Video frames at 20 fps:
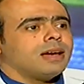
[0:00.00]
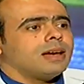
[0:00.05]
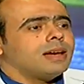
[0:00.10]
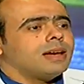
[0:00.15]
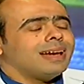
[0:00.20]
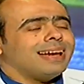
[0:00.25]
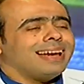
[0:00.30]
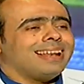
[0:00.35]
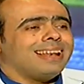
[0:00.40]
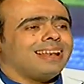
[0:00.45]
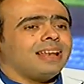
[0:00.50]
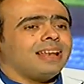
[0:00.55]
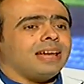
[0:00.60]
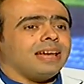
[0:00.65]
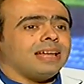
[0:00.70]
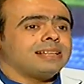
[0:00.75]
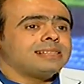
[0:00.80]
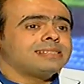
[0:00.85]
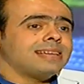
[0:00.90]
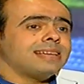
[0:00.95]
آه،
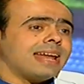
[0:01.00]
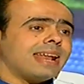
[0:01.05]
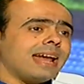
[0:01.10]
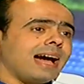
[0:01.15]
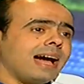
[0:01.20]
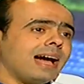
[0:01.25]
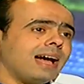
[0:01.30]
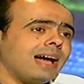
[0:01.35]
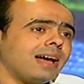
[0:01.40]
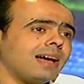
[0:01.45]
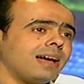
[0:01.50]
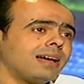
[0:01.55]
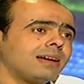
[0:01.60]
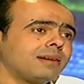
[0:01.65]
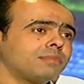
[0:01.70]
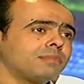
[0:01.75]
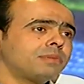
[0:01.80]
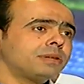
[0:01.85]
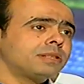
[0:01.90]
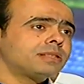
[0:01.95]
الزرعه
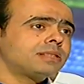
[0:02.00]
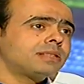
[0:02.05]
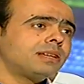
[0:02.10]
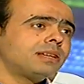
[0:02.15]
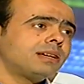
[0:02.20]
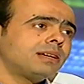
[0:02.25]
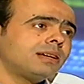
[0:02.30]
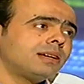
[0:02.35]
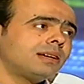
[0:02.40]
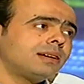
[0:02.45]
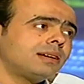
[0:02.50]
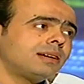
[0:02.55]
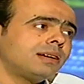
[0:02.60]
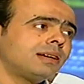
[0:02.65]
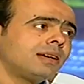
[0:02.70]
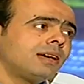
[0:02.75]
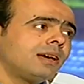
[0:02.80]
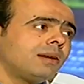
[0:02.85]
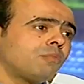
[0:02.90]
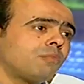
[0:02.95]
آه، بت
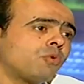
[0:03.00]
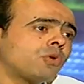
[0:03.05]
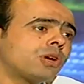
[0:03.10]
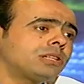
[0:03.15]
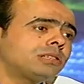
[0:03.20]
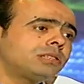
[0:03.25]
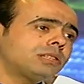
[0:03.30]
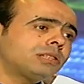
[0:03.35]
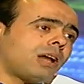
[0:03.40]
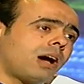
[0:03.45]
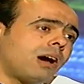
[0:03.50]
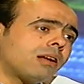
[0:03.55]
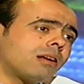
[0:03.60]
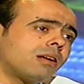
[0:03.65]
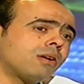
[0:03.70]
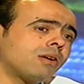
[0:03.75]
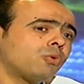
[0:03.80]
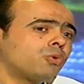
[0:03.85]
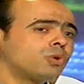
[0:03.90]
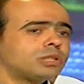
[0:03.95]
ممكن
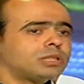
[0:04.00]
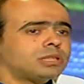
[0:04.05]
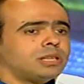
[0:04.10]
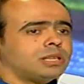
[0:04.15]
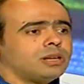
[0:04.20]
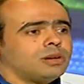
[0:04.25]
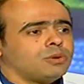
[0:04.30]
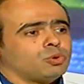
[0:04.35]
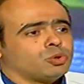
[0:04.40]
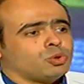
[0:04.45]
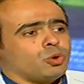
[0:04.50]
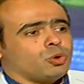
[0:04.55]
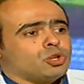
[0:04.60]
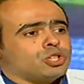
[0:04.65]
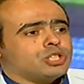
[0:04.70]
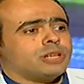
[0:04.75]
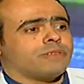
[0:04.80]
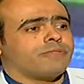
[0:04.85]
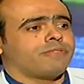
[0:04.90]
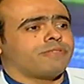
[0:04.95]
تتحرك
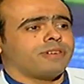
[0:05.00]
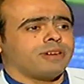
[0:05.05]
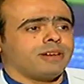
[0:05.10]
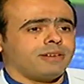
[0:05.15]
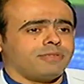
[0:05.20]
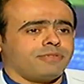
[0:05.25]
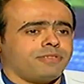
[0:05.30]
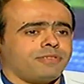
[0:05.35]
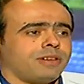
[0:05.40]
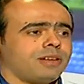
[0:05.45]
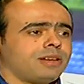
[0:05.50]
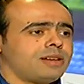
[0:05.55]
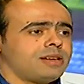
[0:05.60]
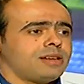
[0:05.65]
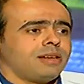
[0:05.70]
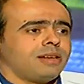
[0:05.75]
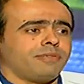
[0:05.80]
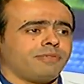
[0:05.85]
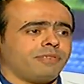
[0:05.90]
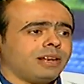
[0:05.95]
وتخش في
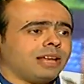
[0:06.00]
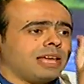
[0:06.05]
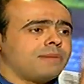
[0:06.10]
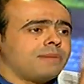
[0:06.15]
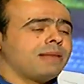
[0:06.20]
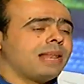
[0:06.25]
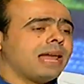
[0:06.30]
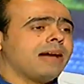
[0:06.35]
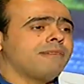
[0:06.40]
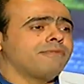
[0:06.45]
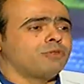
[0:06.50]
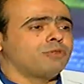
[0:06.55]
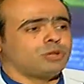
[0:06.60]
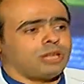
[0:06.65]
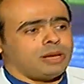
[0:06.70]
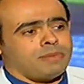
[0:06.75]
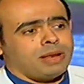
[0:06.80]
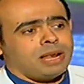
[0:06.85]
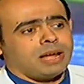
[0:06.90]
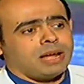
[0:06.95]
في في الجيب الانفي
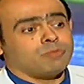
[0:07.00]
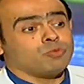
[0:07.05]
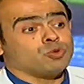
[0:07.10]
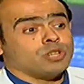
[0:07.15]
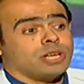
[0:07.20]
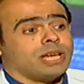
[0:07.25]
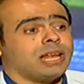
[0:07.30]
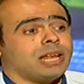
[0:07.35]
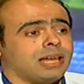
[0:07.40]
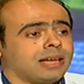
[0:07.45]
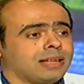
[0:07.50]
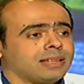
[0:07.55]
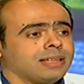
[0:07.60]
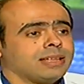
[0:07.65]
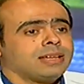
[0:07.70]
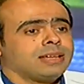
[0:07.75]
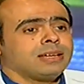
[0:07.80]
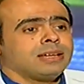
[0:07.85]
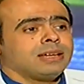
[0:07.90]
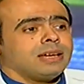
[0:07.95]
وتعمل لك مشكله
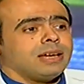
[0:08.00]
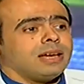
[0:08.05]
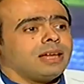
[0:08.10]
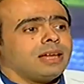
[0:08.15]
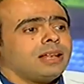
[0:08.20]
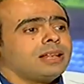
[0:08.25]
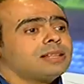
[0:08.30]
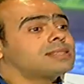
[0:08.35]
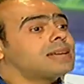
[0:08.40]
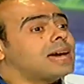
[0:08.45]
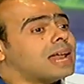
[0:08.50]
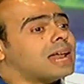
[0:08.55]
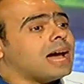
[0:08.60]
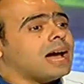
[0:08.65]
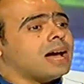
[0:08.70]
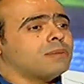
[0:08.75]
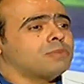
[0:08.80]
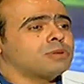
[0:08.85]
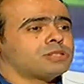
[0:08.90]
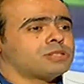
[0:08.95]

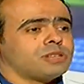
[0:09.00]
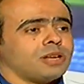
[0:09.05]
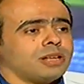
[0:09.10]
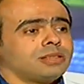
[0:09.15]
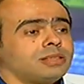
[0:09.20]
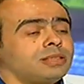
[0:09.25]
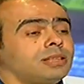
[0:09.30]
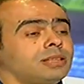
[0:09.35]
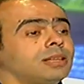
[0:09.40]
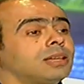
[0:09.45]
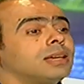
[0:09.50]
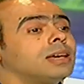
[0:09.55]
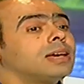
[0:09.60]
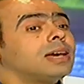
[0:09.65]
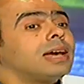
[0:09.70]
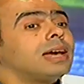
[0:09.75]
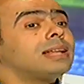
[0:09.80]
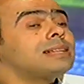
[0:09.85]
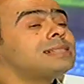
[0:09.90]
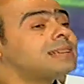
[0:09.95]
الزرعه بتصدي
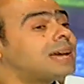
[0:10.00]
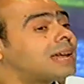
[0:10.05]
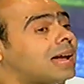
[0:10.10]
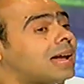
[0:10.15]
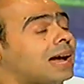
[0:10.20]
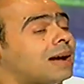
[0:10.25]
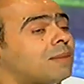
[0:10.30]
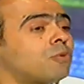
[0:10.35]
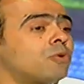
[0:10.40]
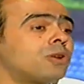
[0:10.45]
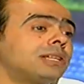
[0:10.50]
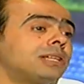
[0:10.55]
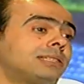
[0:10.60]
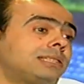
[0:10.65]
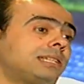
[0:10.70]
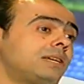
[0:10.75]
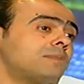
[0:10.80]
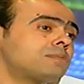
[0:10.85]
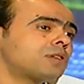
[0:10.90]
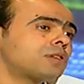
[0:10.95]
الزرعه ممكن
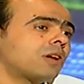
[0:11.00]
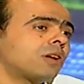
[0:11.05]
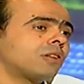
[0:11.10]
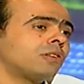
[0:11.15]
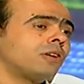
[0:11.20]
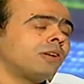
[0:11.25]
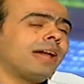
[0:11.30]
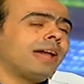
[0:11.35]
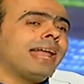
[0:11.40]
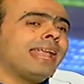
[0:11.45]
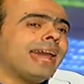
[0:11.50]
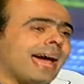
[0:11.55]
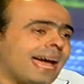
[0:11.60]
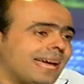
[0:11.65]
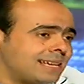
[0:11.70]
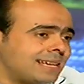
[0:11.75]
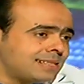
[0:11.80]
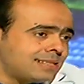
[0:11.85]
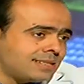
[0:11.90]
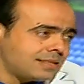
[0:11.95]
تجيب سرطان انا
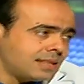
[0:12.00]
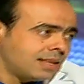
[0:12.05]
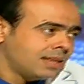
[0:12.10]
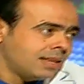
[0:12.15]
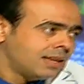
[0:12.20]
عايز